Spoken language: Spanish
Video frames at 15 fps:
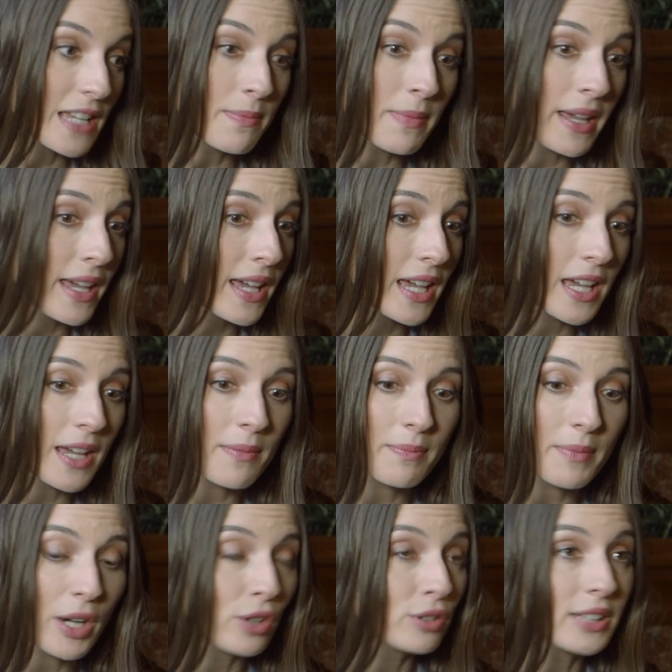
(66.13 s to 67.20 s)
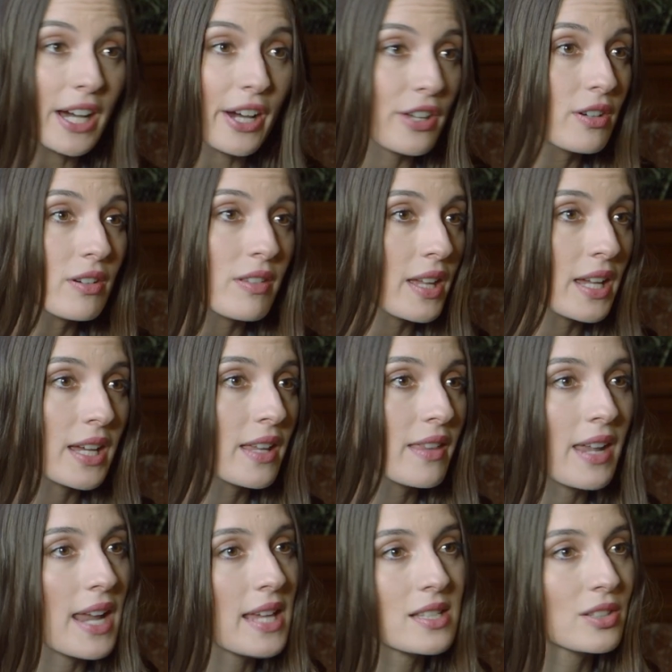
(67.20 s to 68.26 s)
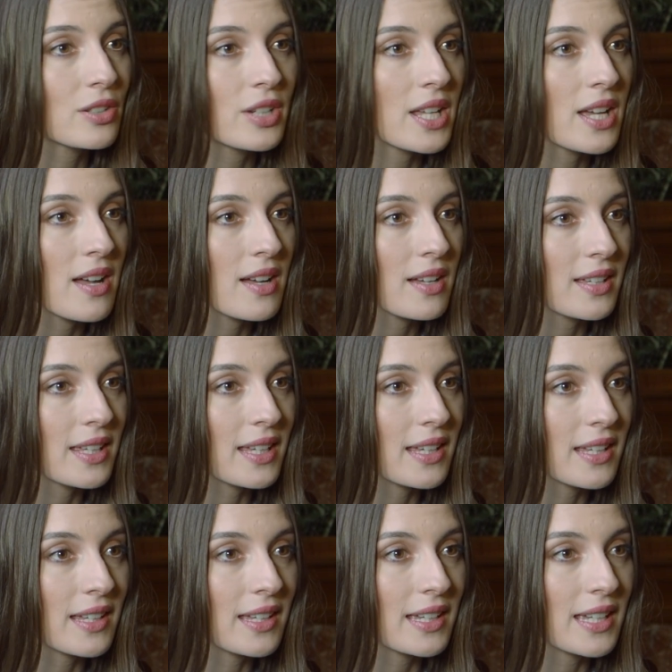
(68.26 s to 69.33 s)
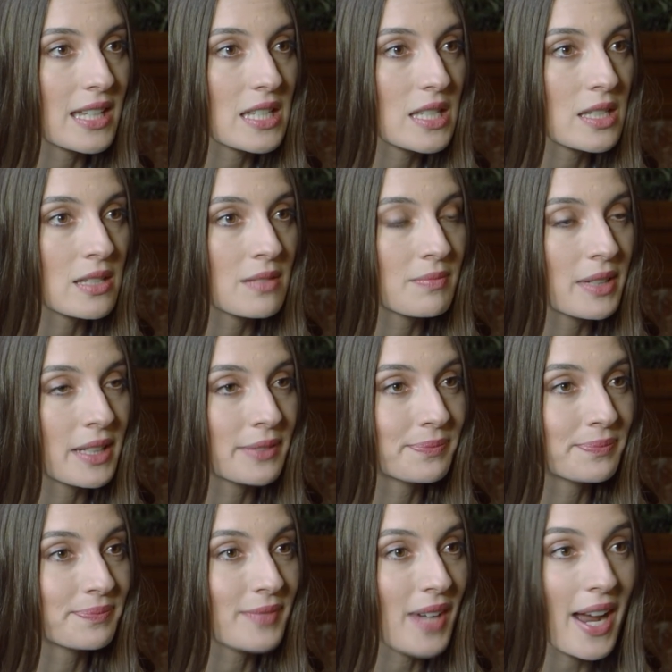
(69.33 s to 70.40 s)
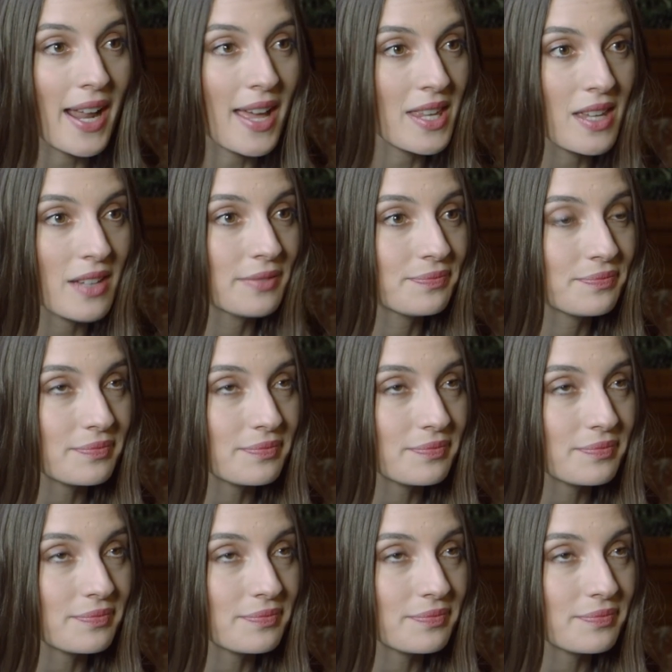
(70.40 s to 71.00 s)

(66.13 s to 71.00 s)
me, contagió de, la historia que, es em, Araña.